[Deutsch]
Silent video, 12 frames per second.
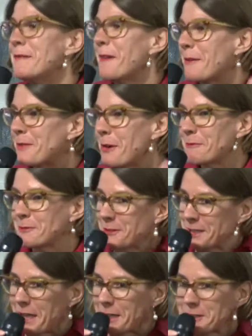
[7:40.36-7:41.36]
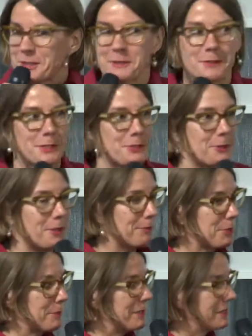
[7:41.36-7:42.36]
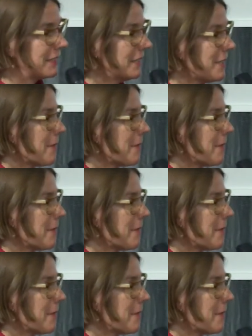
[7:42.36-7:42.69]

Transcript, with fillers: weil in meinem Kopf noch die englische Version abspielt.